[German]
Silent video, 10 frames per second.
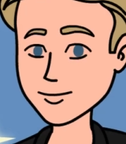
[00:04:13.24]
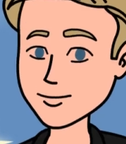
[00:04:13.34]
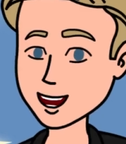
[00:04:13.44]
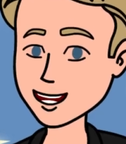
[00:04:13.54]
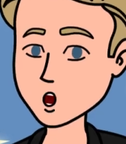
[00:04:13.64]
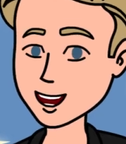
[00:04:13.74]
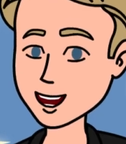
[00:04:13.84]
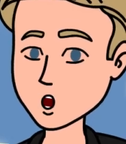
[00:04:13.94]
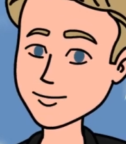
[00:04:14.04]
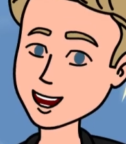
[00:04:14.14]

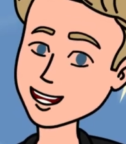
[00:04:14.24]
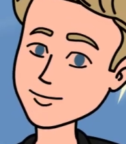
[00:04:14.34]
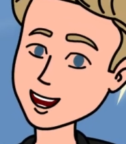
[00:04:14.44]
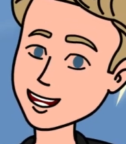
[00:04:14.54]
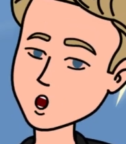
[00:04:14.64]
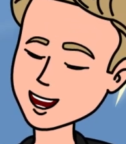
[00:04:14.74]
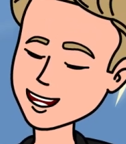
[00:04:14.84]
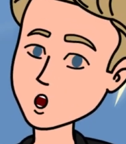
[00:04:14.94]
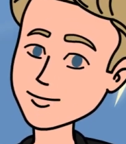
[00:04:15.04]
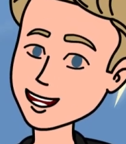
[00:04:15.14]
Sicherlich würde uns in Kürze
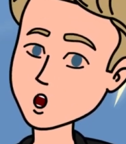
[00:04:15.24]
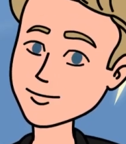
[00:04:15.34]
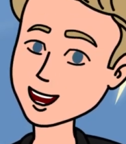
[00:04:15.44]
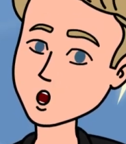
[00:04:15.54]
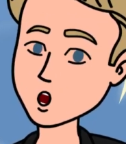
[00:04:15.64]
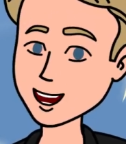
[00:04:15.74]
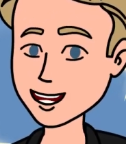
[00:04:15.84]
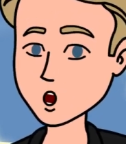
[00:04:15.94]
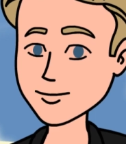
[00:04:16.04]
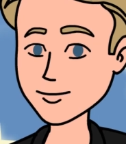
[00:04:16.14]
jemand zur Seite stehen,
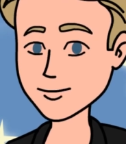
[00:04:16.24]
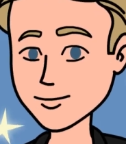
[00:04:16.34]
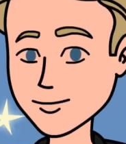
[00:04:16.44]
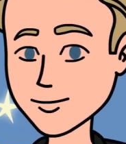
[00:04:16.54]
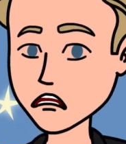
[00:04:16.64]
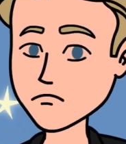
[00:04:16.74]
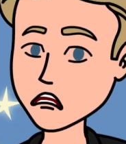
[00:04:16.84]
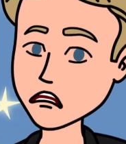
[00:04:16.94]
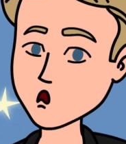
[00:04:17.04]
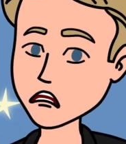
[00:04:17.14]
dachten wir,
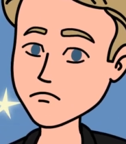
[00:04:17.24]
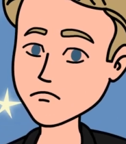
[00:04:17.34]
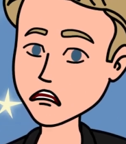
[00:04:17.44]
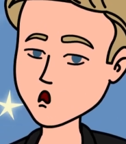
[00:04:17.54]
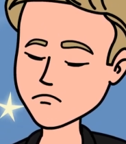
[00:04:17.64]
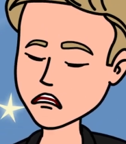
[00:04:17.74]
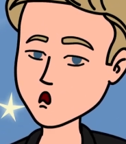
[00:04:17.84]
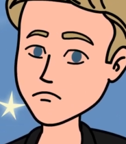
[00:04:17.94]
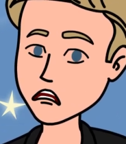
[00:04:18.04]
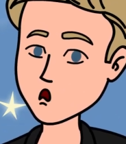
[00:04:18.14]
schließlich war die Glocke
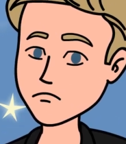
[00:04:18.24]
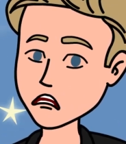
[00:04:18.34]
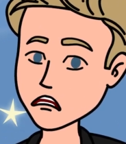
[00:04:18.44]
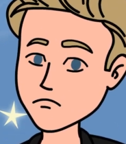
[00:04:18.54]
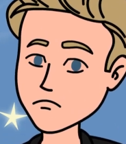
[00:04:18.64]
wirklich laut.